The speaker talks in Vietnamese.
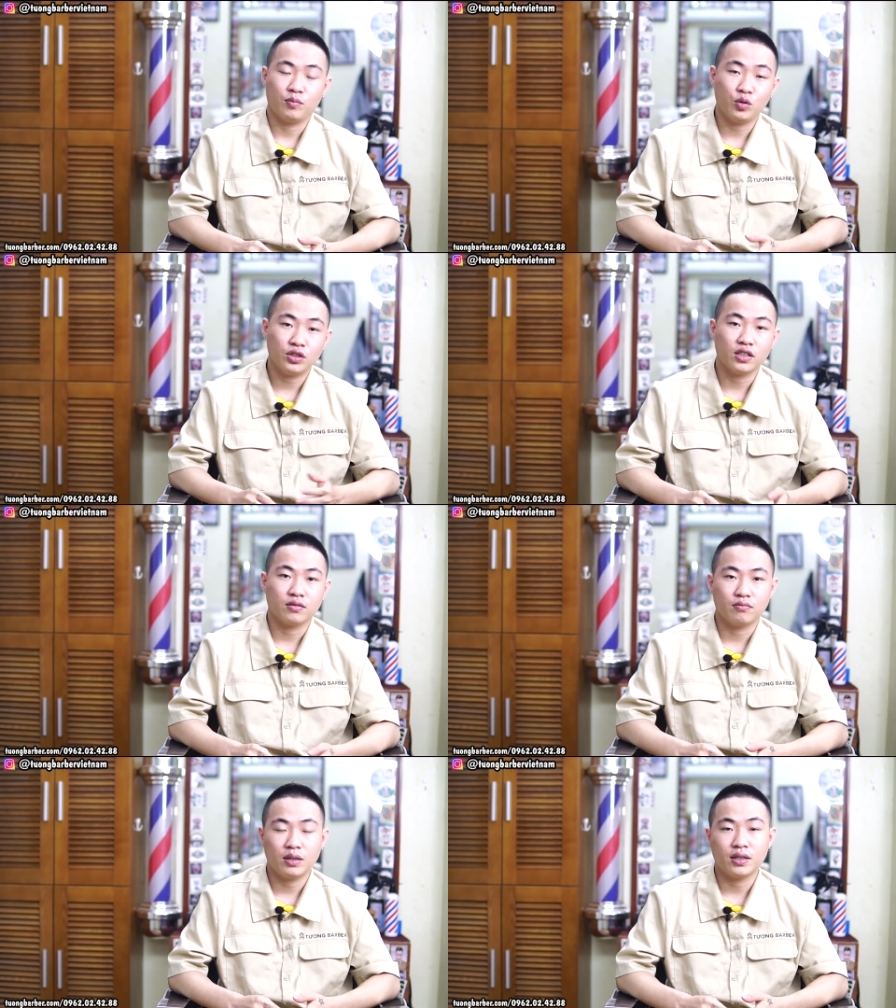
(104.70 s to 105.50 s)
môi
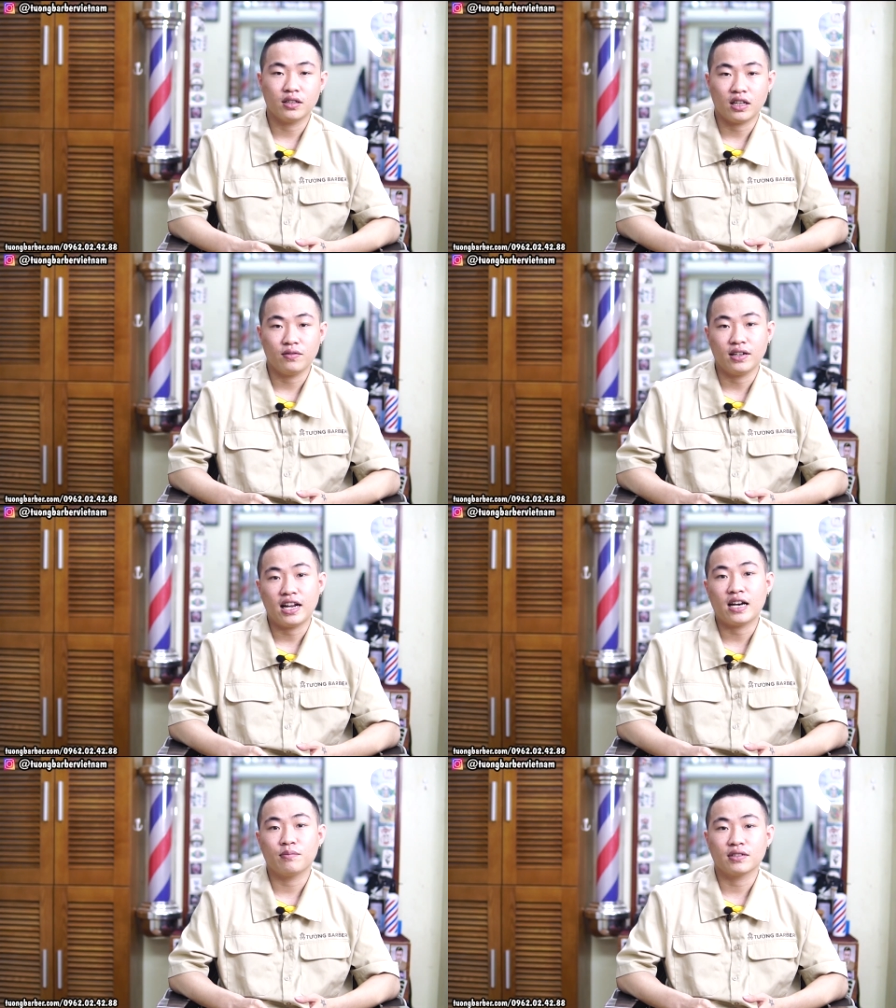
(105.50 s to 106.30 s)
trường bay bờ tại Việt
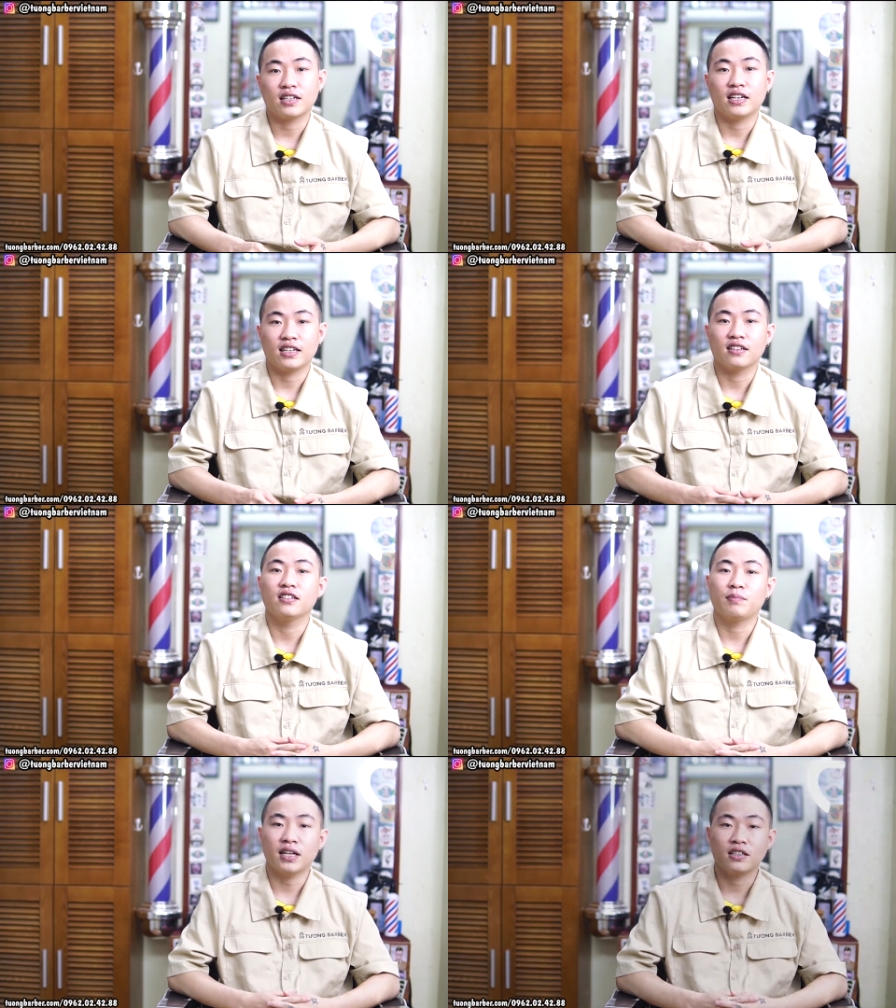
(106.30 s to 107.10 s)
Nam càng ngày càng
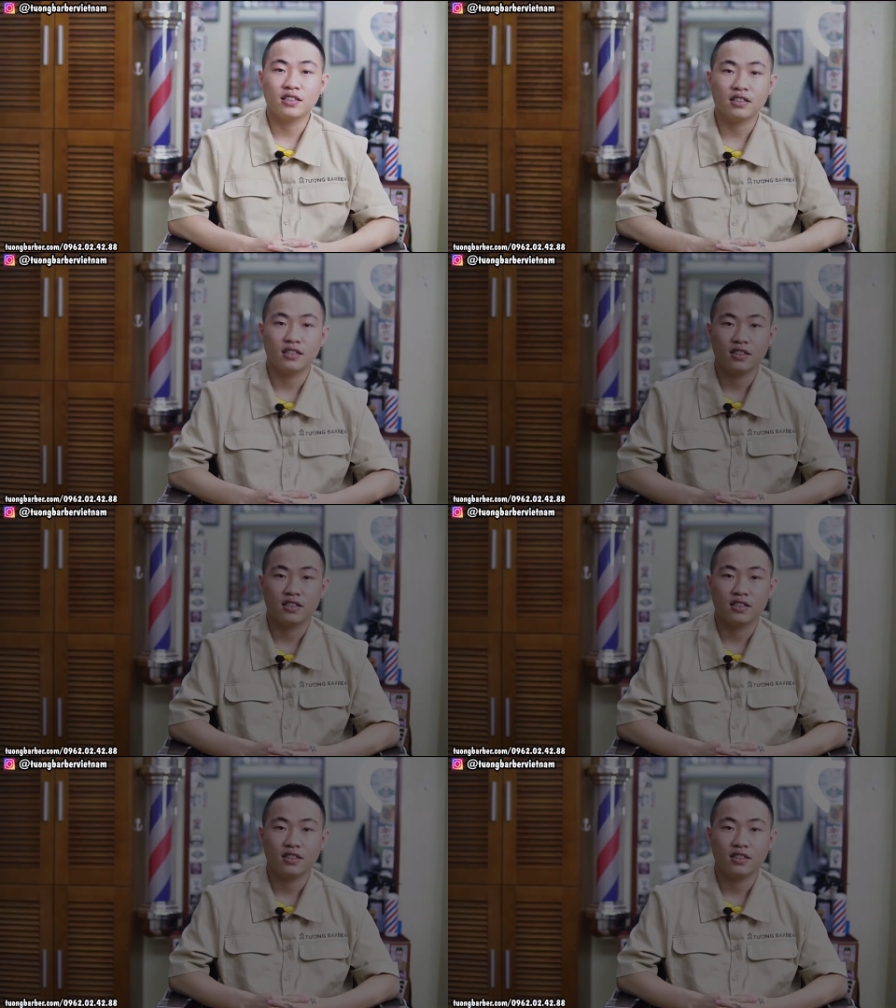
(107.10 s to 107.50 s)
lớn mạnh hơn.